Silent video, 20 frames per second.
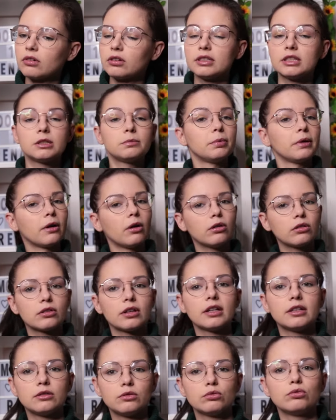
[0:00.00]
en espérant
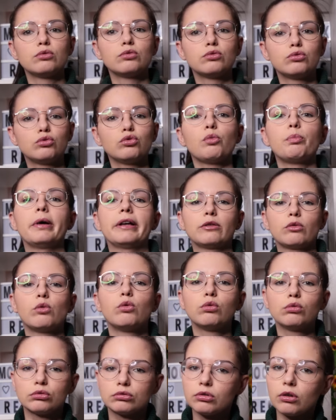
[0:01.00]
qu'elle ne dure pas
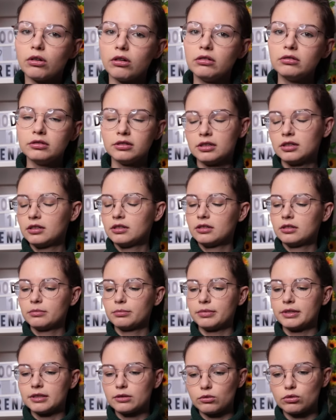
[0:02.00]
trop longtemps
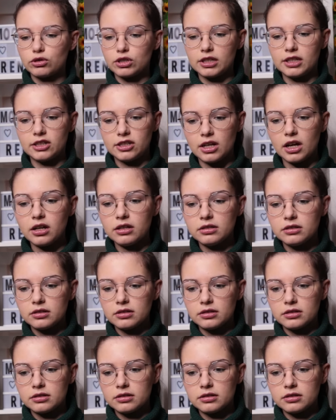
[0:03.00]
parce que j'ai déjà